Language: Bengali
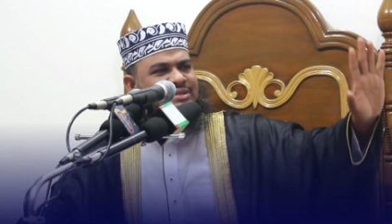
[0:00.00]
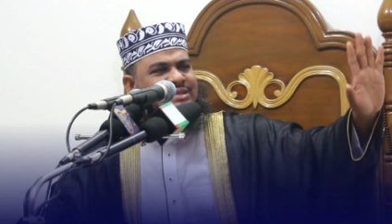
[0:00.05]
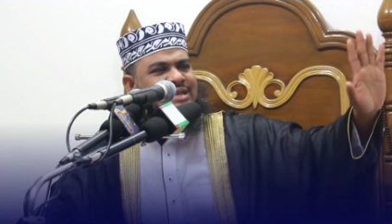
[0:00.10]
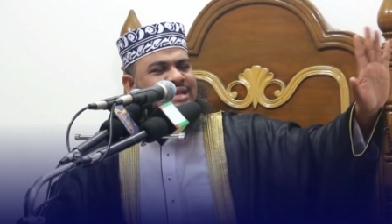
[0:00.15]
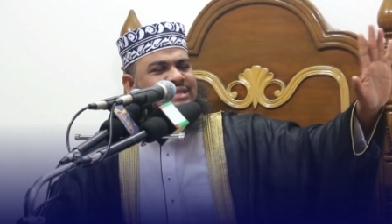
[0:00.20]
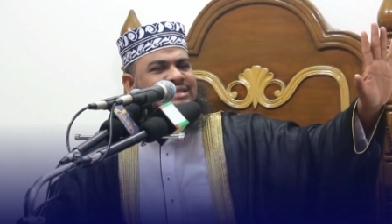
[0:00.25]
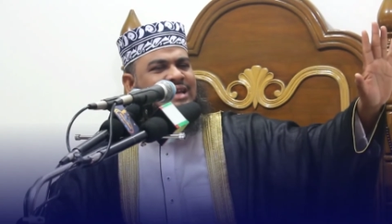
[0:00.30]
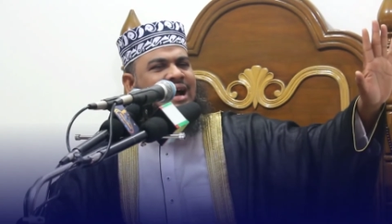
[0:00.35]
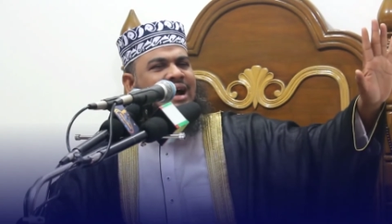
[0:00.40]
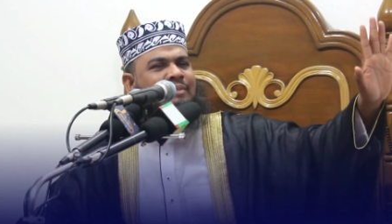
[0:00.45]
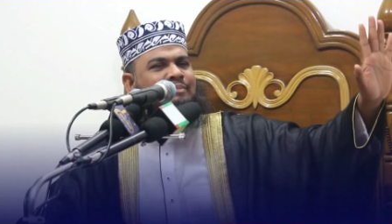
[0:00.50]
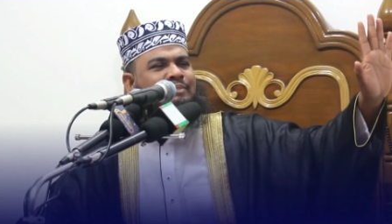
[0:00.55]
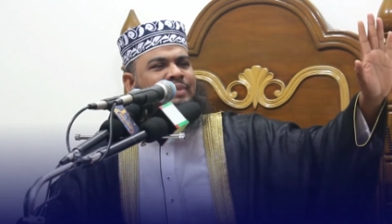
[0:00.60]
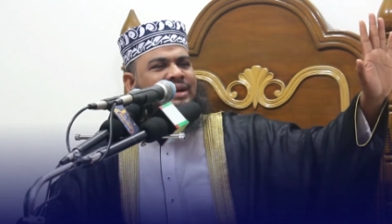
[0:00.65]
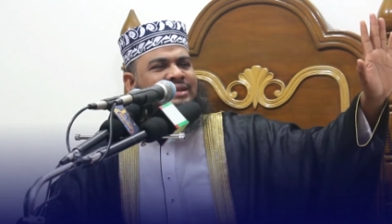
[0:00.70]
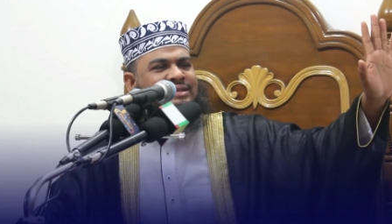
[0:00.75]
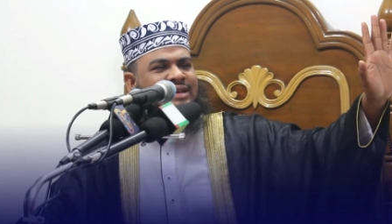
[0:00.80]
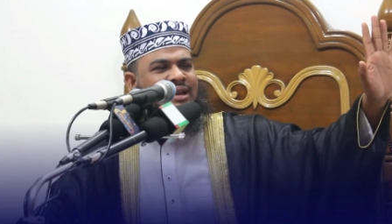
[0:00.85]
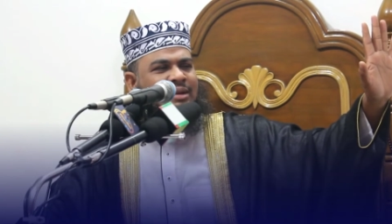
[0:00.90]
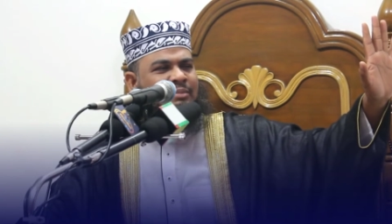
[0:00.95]
চাচা
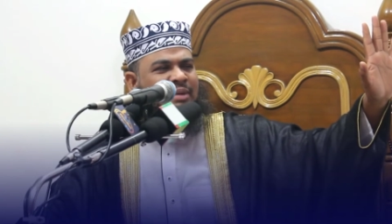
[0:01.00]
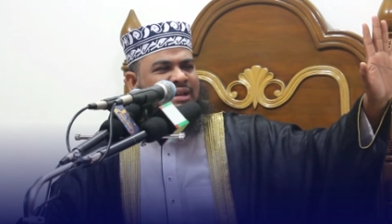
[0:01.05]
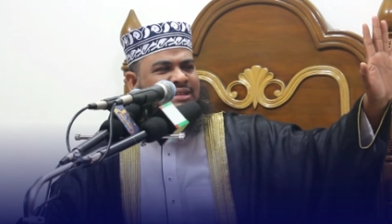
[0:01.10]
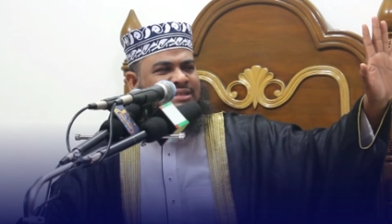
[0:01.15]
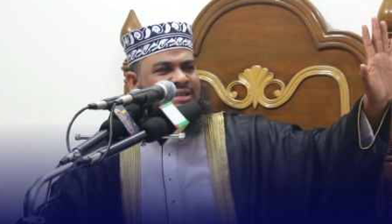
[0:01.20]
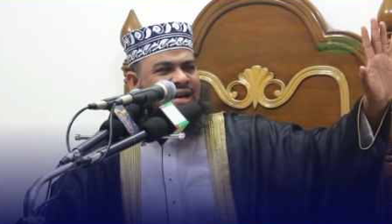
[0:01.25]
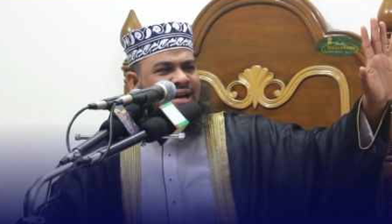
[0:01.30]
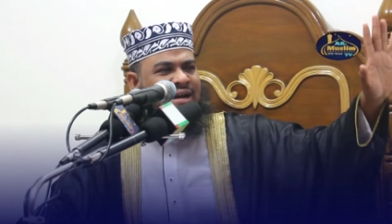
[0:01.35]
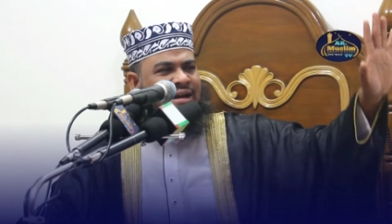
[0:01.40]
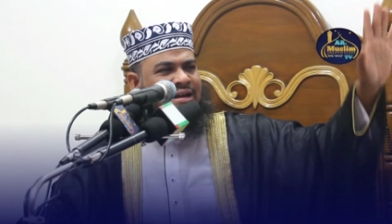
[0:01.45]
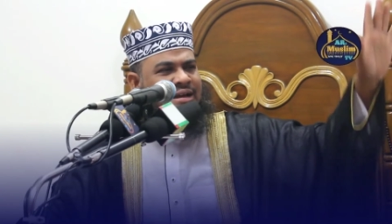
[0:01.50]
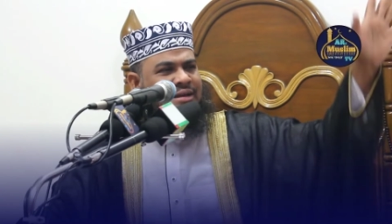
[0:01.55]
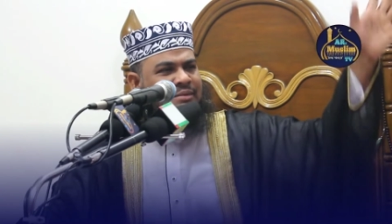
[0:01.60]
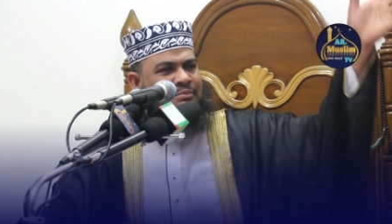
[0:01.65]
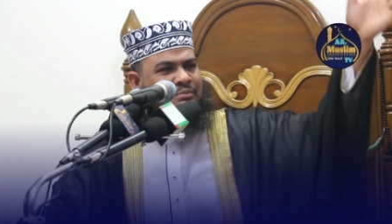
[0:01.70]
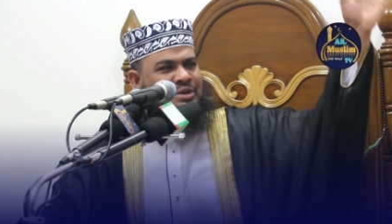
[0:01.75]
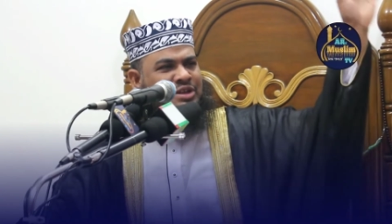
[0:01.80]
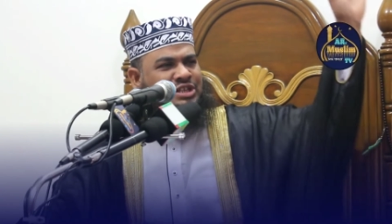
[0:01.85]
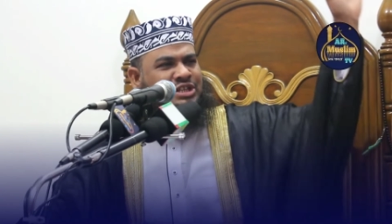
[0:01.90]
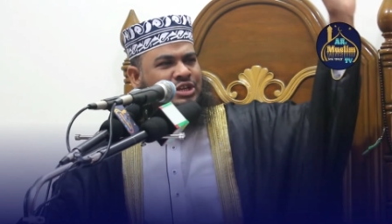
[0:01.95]
আপনার দান বাঁচা
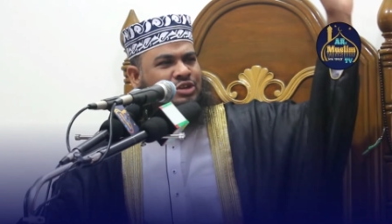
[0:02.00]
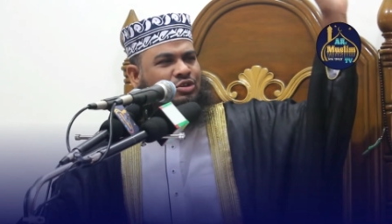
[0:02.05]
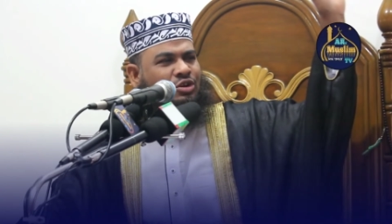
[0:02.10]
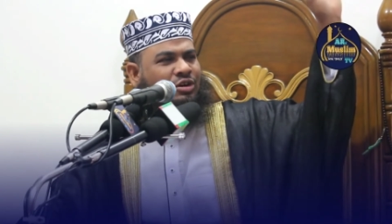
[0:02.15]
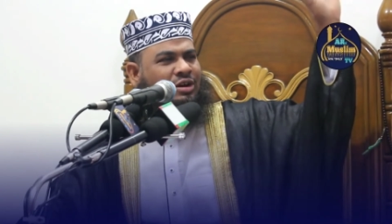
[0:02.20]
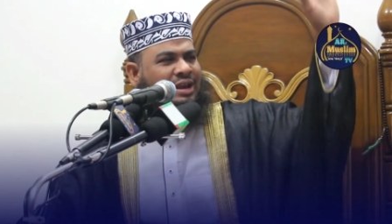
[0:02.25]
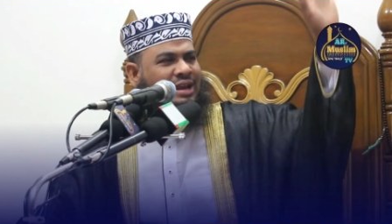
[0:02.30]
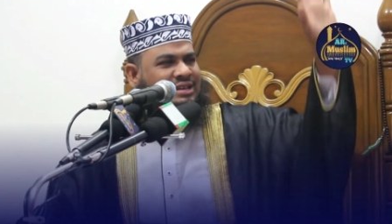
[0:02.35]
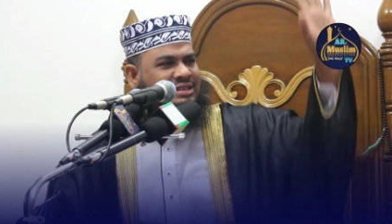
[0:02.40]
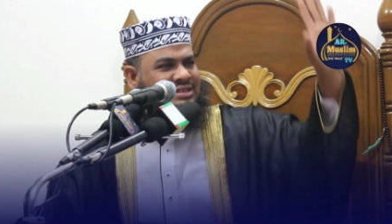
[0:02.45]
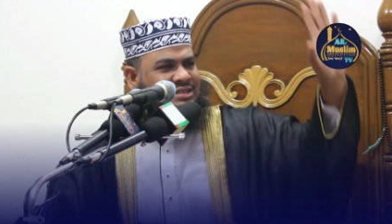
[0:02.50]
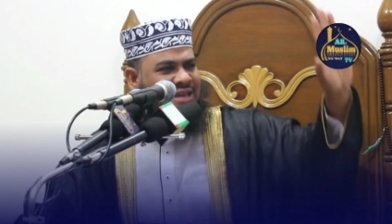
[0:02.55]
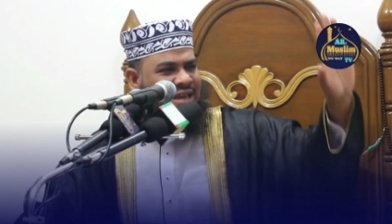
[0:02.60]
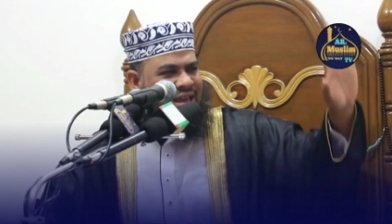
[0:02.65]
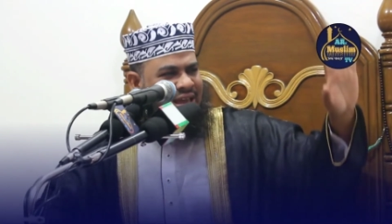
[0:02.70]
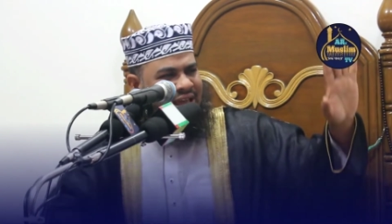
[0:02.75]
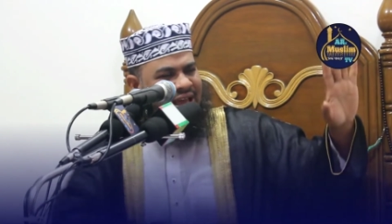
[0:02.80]
বৃষ্টি যখন আসছে